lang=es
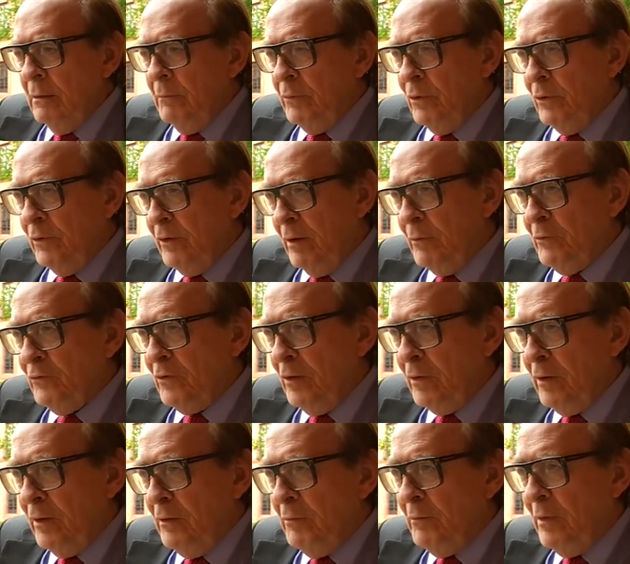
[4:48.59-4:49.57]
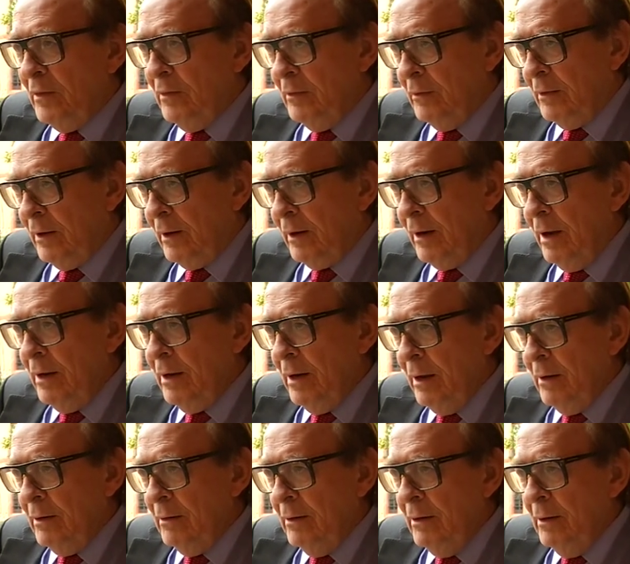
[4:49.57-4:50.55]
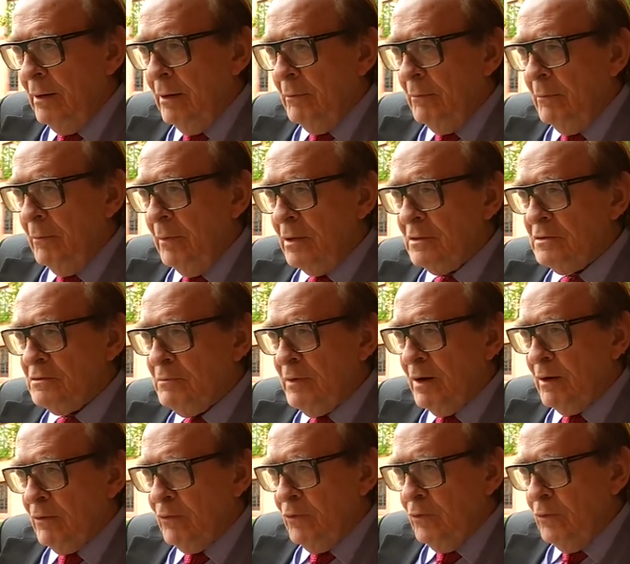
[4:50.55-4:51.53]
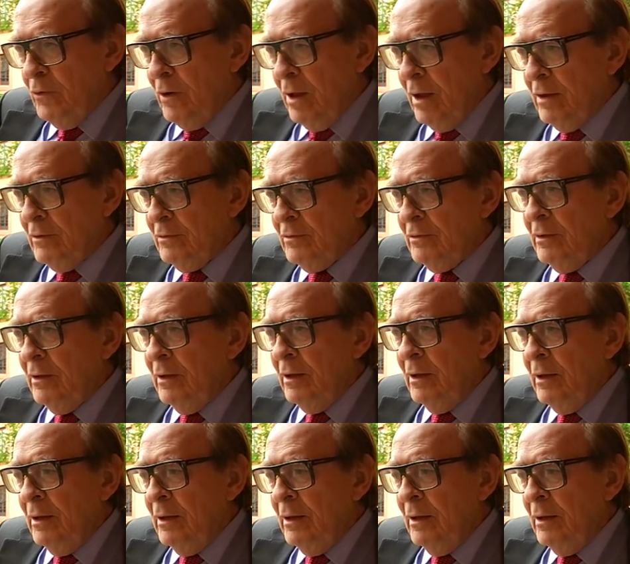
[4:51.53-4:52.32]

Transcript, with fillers: podríamos decir, mediterránea, más verduras,